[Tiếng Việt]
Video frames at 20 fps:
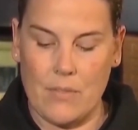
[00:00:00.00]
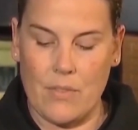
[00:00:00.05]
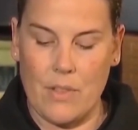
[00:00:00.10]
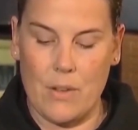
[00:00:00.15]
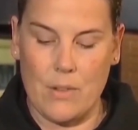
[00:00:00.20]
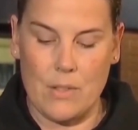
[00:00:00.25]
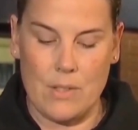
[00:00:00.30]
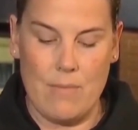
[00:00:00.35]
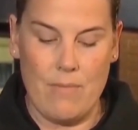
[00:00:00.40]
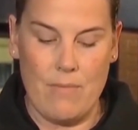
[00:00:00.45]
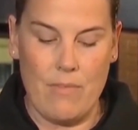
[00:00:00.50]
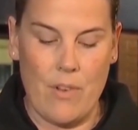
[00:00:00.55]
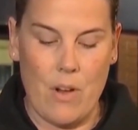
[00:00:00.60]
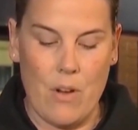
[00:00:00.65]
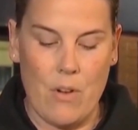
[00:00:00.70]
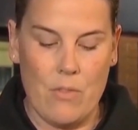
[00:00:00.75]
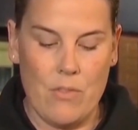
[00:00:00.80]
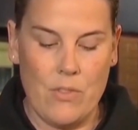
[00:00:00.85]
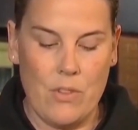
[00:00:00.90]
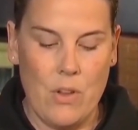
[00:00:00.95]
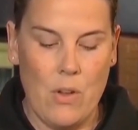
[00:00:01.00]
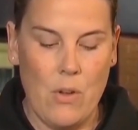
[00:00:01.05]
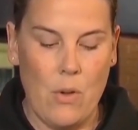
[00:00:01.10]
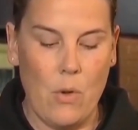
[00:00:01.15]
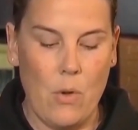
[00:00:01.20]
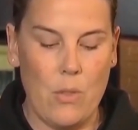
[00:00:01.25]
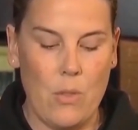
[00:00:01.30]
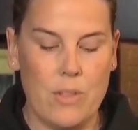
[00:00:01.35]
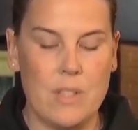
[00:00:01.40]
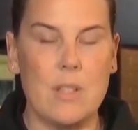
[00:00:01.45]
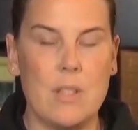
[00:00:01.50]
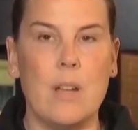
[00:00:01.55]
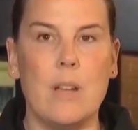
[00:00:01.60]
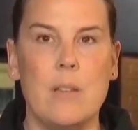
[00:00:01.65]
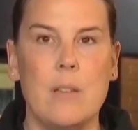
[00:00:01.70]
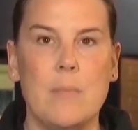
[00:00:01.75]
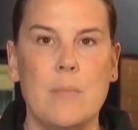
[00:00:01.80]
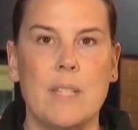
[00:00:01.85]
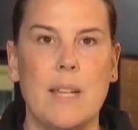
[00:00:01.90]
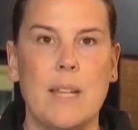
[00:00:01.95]
suy đoán một cách à, vô
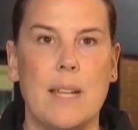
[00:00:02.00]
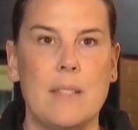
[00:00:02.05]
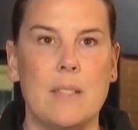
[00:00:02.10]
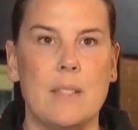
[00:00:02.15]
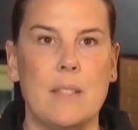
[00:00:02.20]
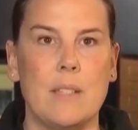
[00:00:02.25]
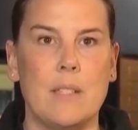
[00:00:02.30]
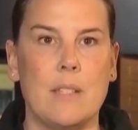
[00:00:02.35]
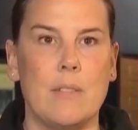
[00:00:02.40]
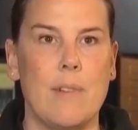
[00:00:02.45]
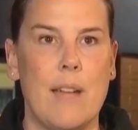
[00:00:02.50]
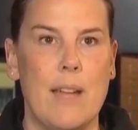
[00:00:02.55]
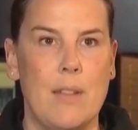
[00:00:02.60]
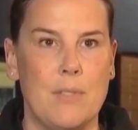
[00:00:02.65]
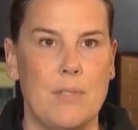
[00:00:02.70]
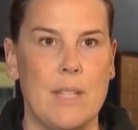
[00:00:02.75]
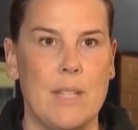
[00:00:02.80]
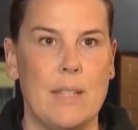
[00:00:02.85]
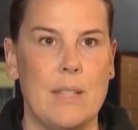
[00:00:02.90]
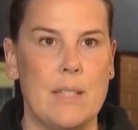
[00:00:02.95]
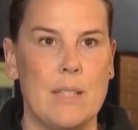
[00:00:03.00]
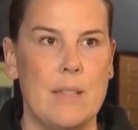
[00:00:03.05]
bằng cứ và